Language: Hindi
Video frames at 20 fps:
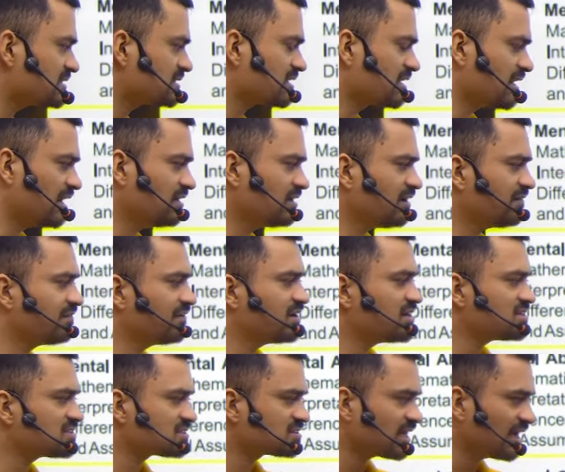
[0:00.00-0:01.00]
करंट
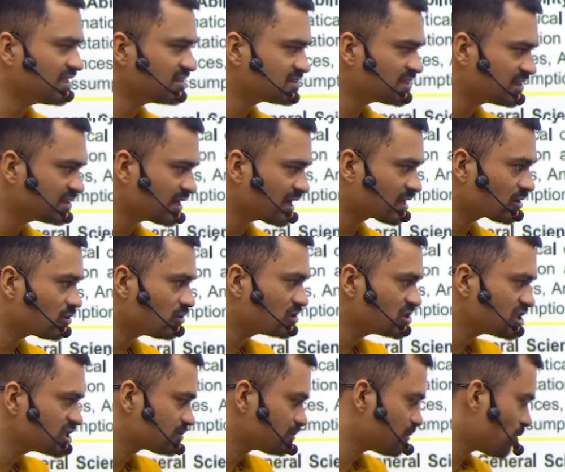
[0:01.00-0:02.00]
अफेयर्स साइंस एंड
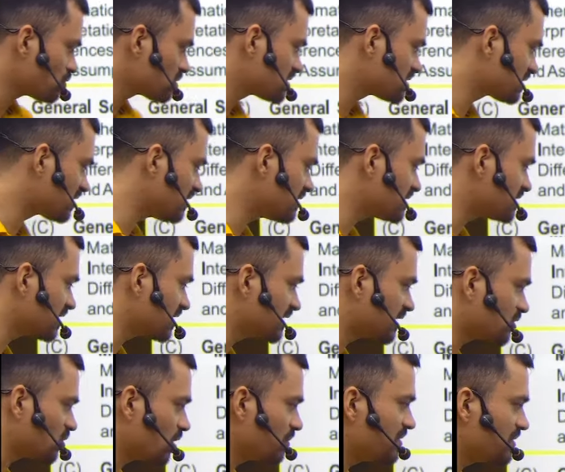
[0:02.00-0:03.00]
टेक्नोलॉजी स्पोर्ट्स कल्चर
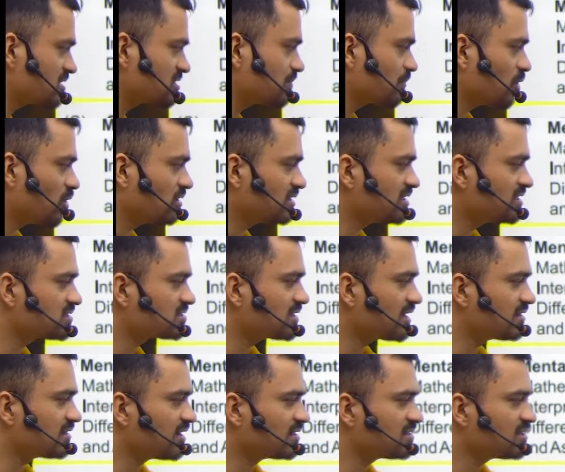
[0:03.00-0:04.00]
इकोनॉमिक्स पॉलिटिक्स
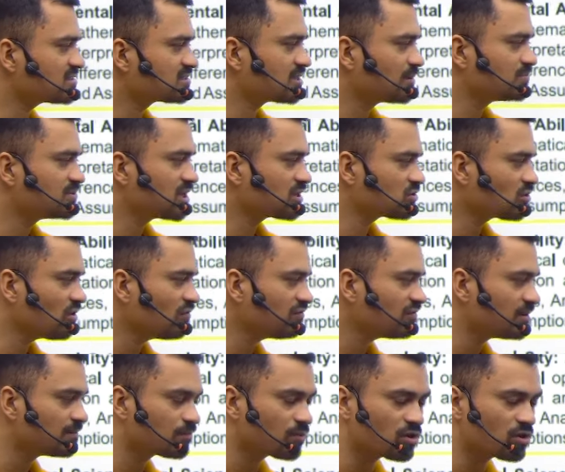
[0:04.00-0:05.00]
एंड अदर सब्जेक्ट ऑफ
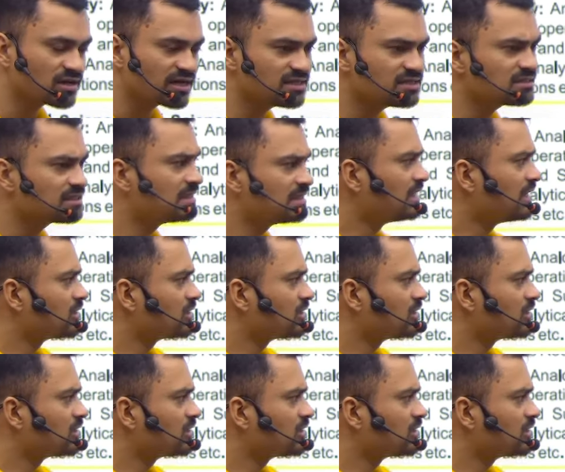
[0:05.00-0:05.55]
इंपॉर्टेंस